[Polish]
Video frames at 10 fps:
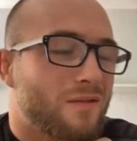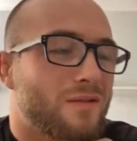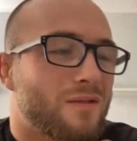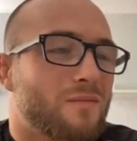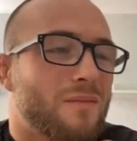
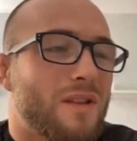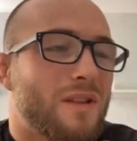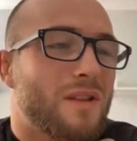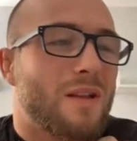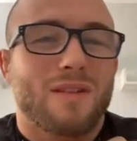są dla,
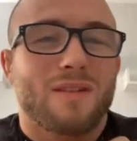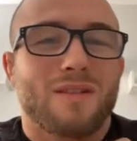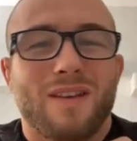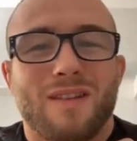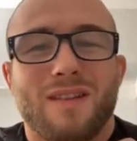dla
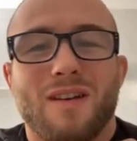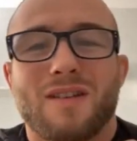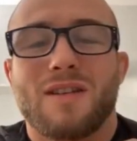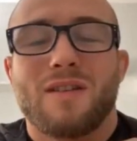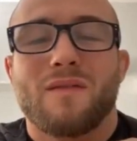mnie takie
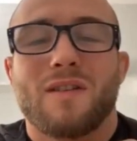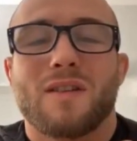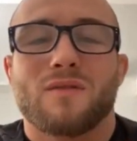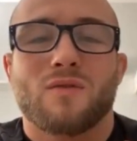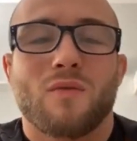drażliwe.
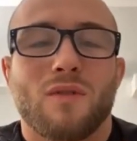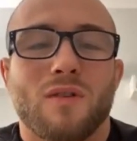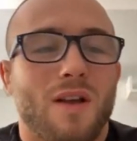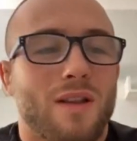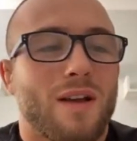No,
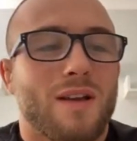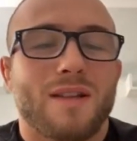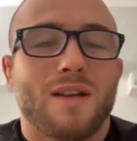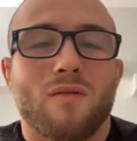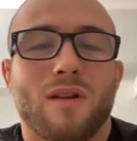taka jest
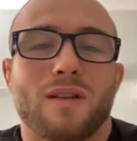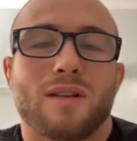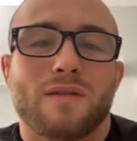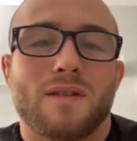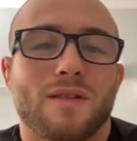nagonka na
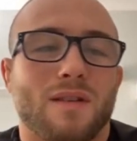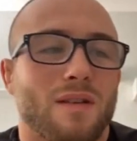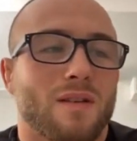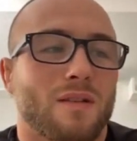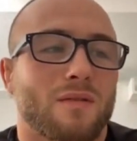wszystkich.
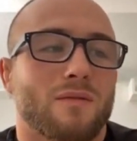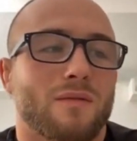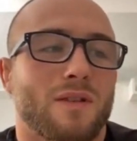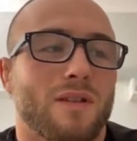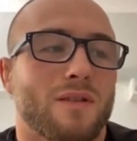No
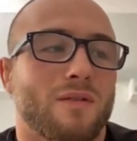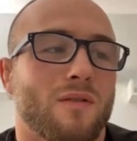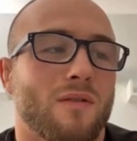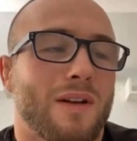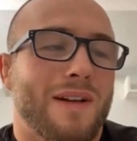i
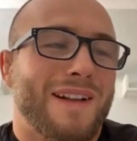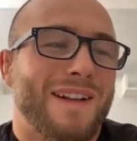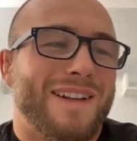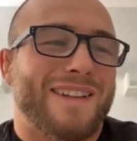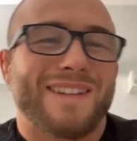to
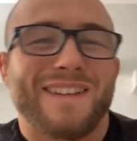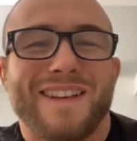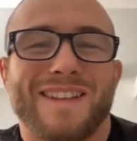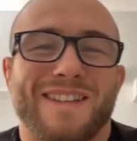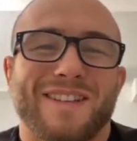nie
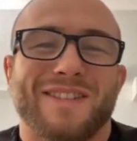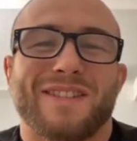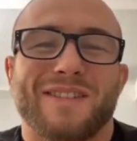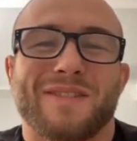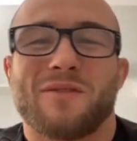jest tak,
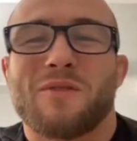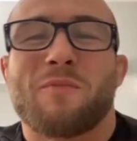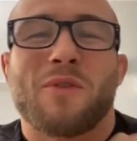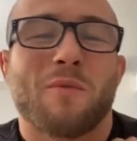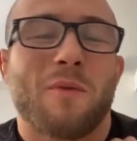e, no
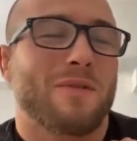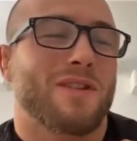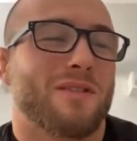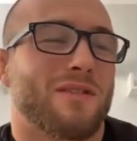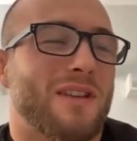nie podoba mi
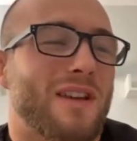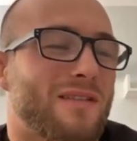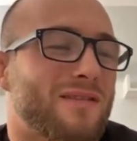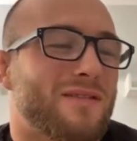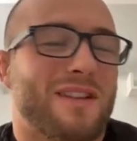się to.
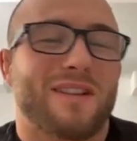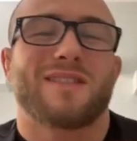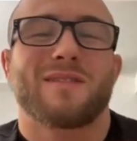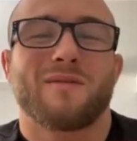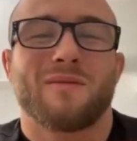Ja to
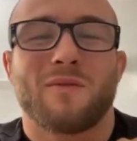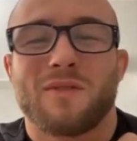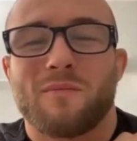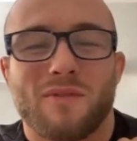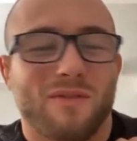tak z
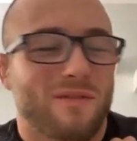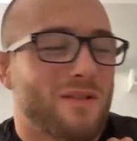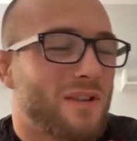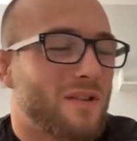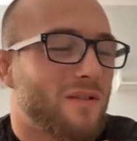luzem
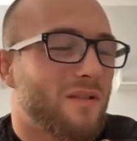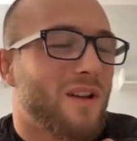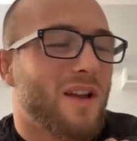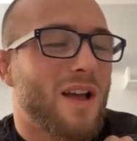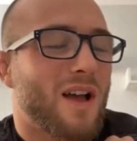podchodzę do tego,
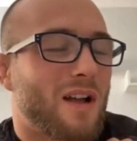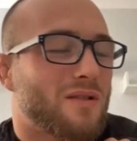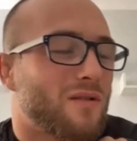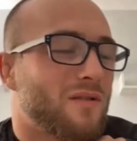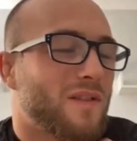
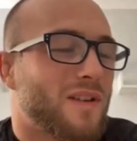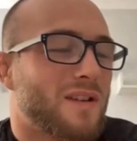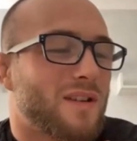aczkolwiek e,